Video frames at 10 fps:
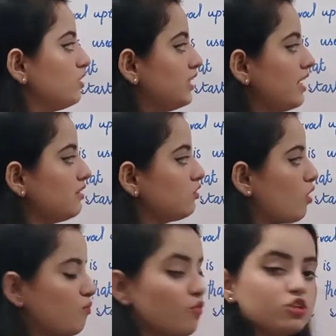तो ये
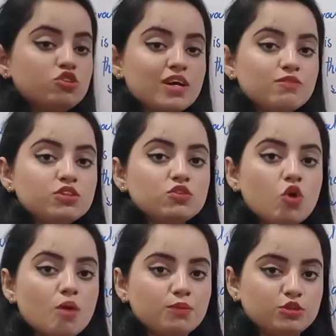स्टॉप वॉच जो है वो
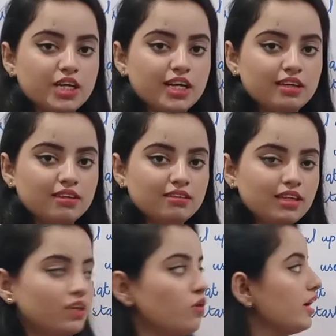स्टॉप हो जाएगी
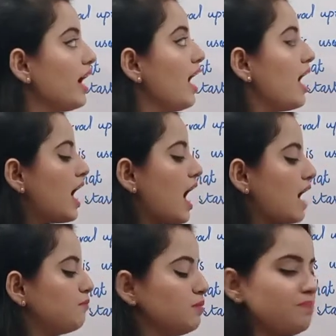ठीक हो गया
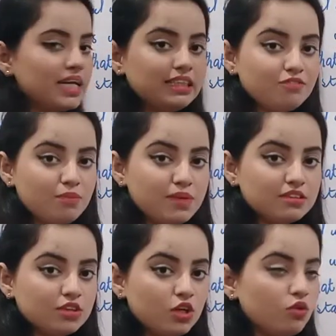आप जब पहली दफ़ा
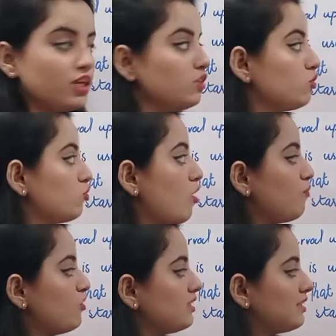प्रेस करोगे तो
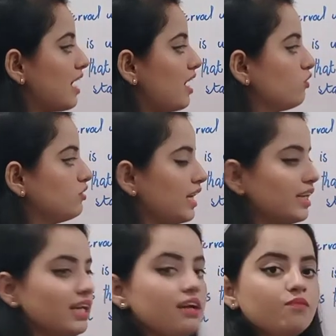स्टॉप वॉच स्टार्ट हो
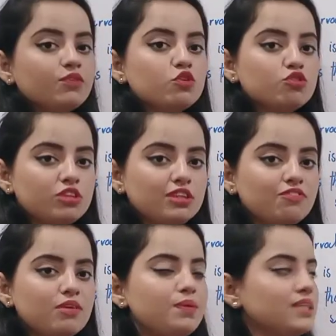जाएगी दूसरी
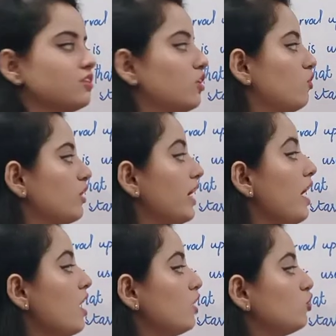दफ़ा प्रेस करोगे
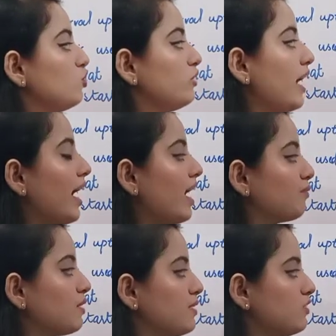तो जो है
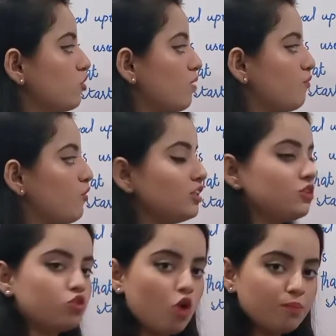आपके पास स्टॉप वॉच
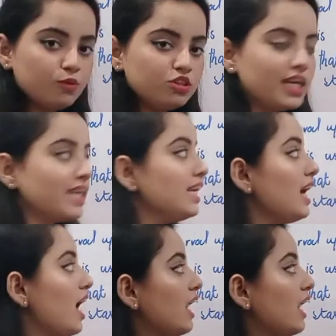स्टॉप हो जाएगी